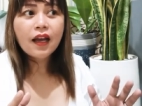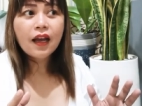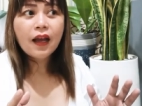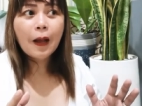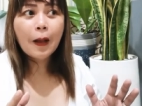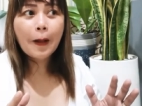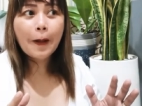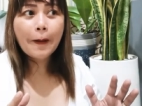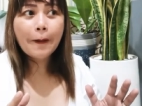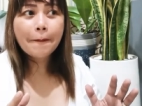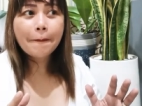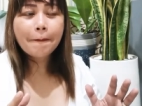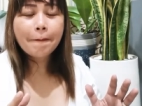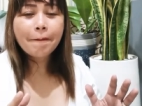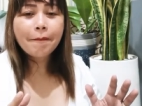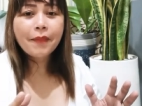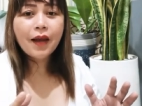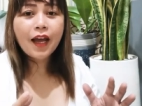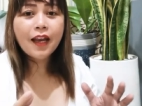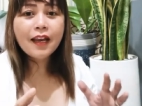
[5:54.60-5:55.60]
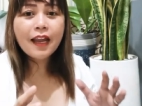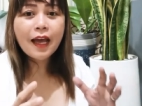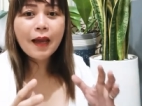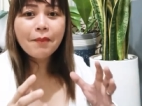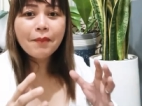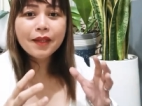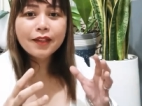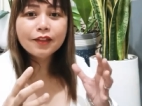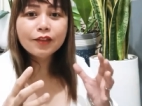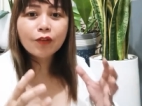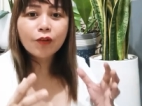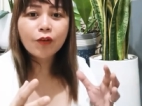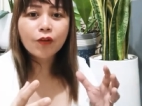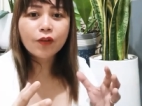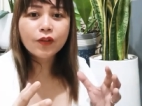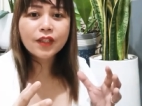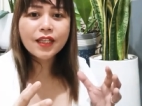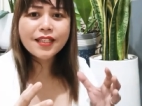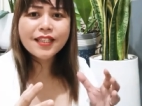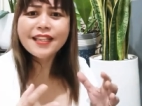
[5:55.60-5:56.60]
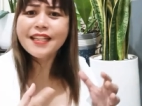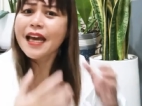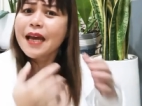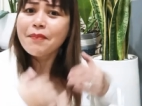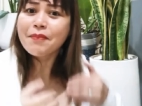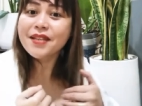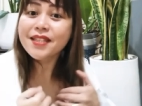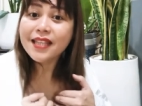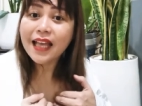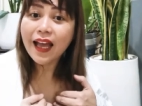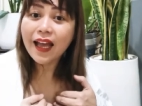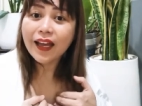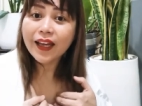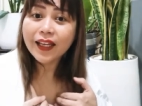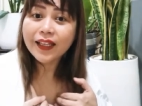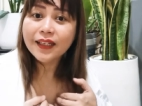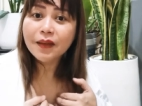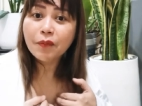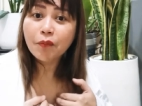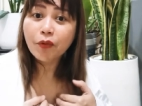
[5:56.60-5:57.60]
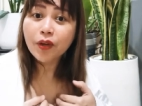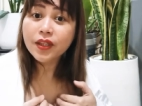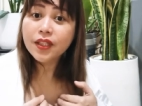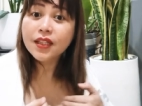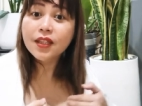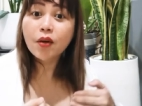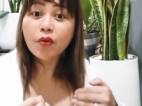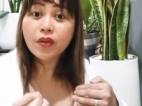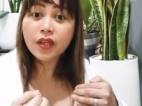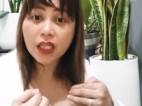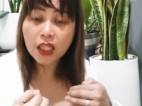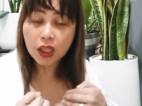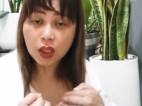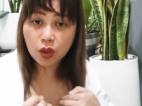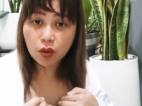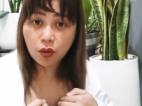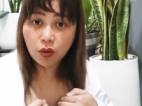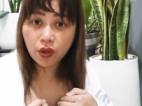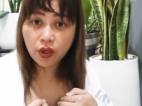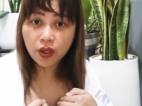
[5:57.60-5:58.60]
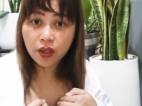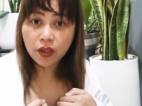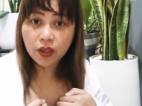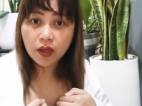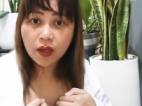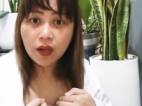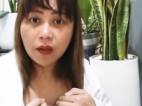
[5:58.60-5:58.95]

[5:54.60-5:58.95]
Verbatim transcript: um, halaman ko na sinabi sa akin na pwede daw indoor.